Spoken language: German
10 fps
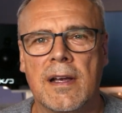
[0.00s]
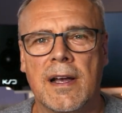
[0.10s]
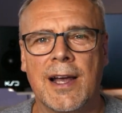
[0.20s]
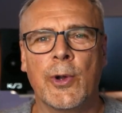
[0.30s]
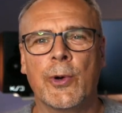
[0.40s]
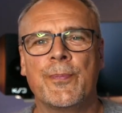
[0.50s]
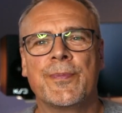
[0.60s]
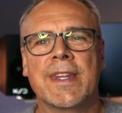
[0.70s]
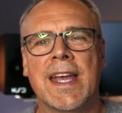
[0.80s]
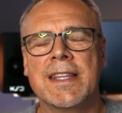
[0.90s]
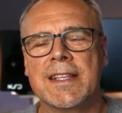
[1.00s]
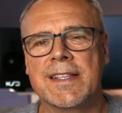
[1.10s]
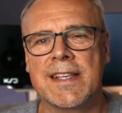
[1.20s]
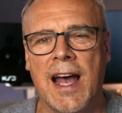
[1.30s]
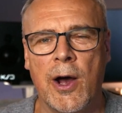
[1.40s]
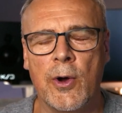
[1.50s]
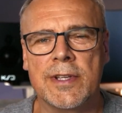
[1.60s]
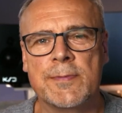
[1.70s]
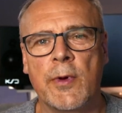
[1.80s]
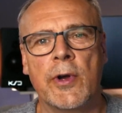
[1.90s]
Hallo, kennt ihr das auch,
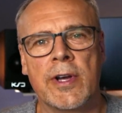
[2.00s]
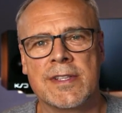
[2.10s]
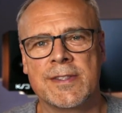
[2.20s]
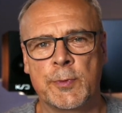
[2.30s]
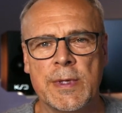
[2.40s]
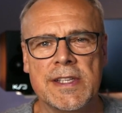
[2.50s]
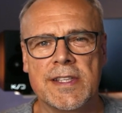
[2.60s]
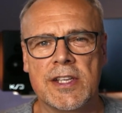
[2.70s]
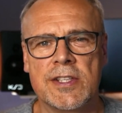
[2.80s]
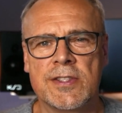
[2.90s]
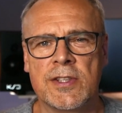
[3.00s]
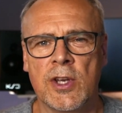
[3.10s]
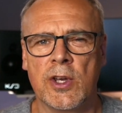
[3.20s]
dass bei euren Spielsessions